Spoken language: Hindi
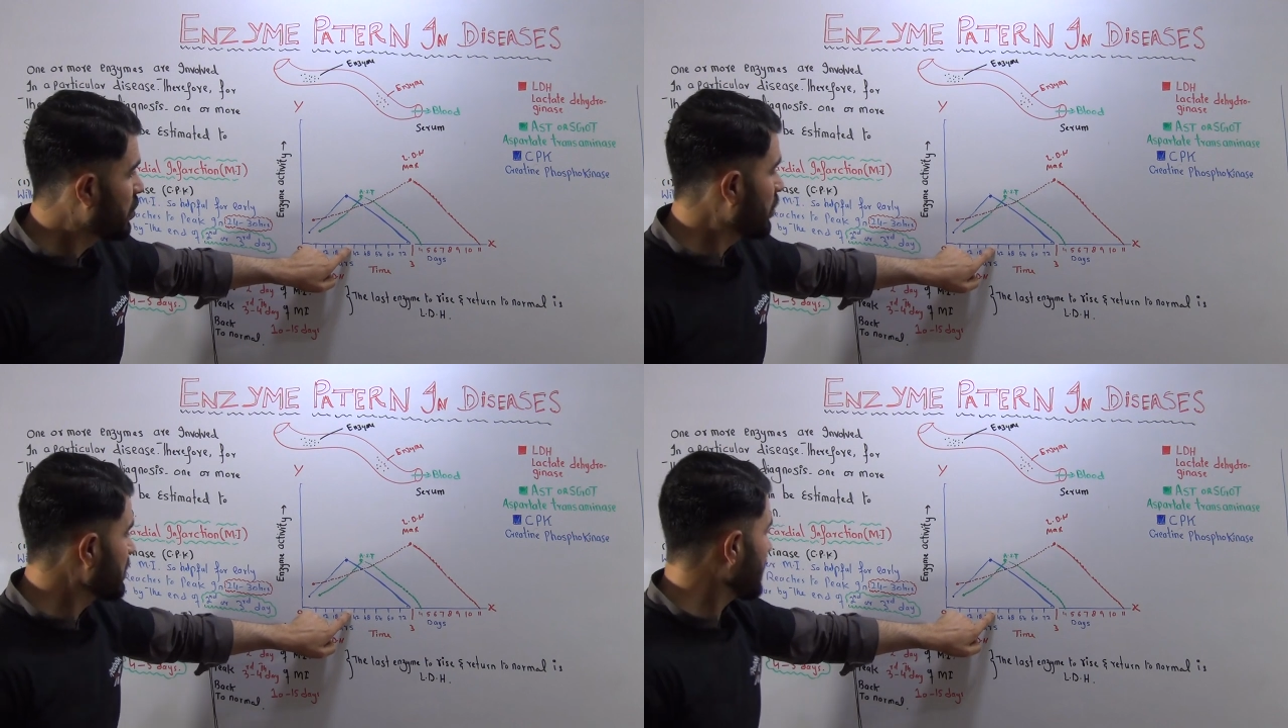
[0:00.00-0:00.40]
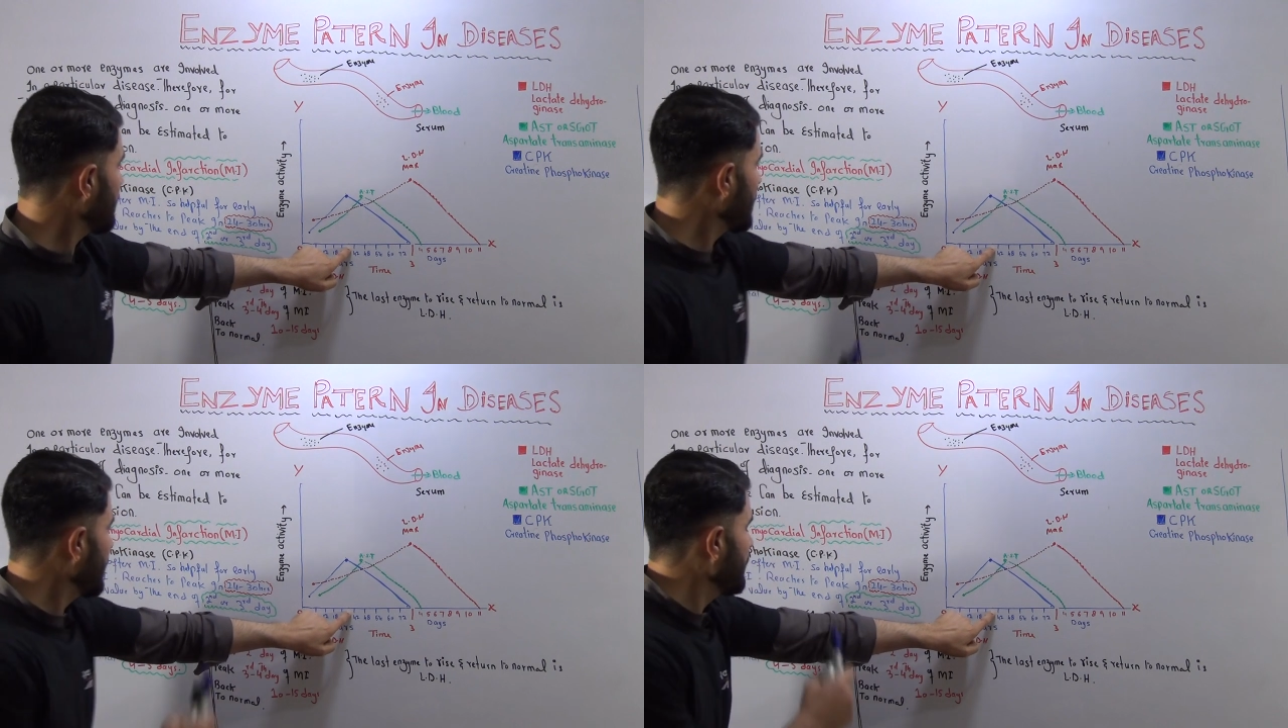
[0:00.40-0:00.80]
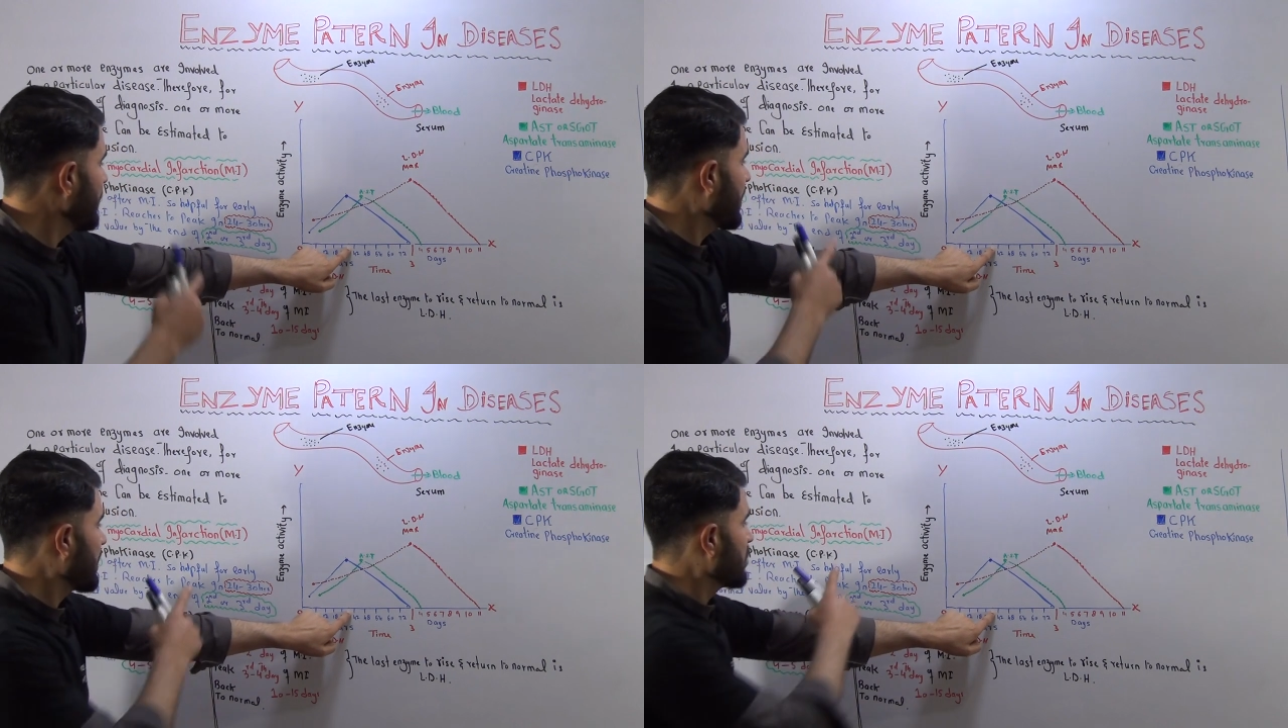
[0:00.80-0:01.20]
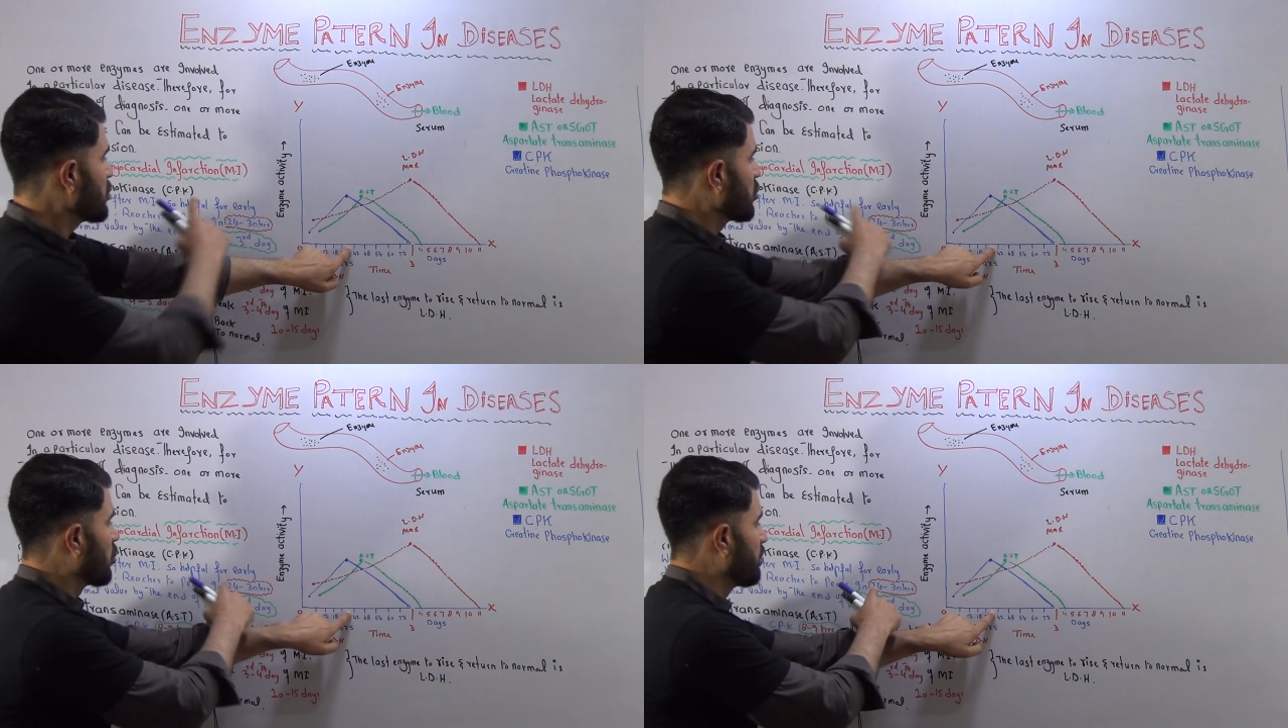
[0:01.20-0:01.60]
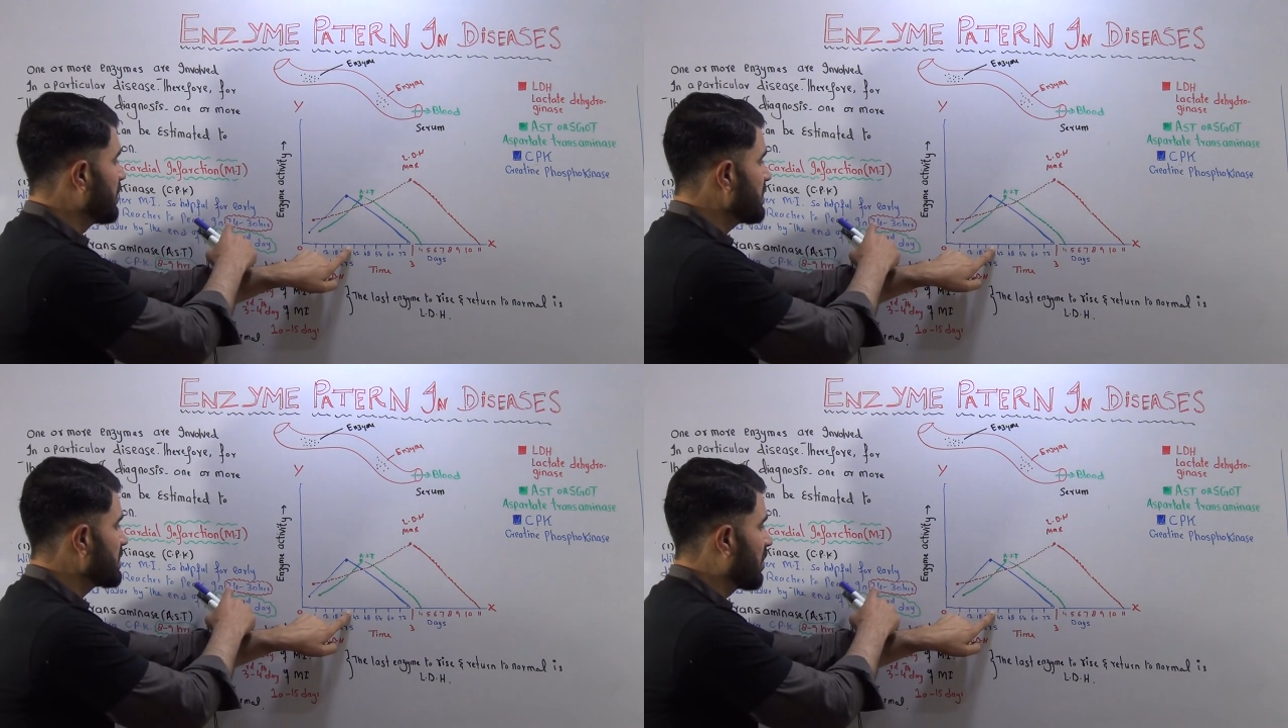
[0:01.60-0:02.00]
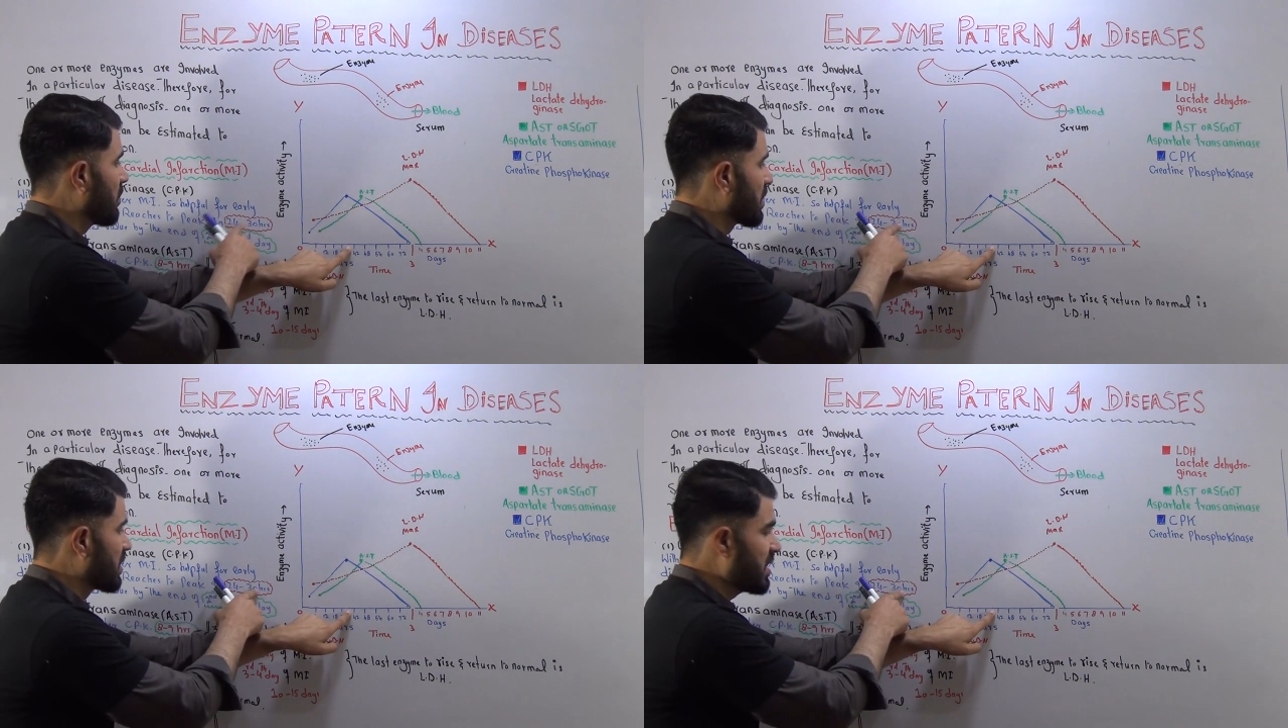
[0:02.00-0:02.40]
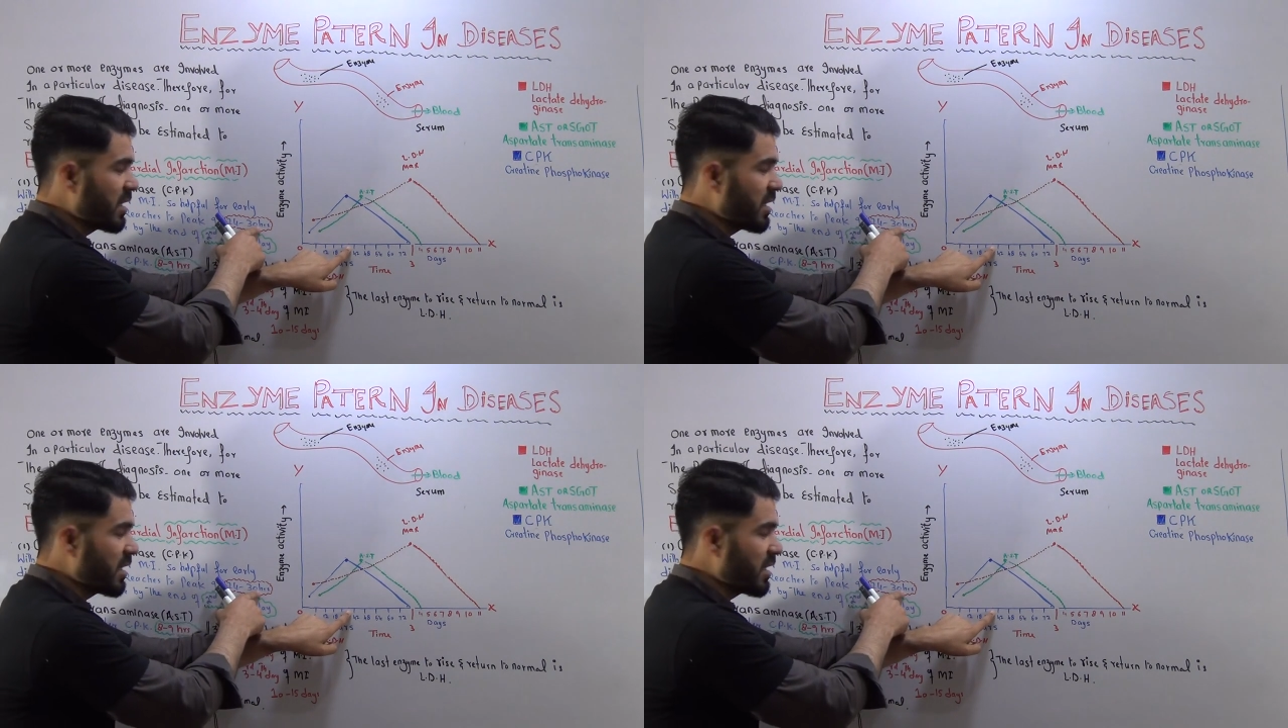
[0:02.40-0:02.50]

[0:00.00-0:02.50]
तो इसका मतलब ये है कि 24 और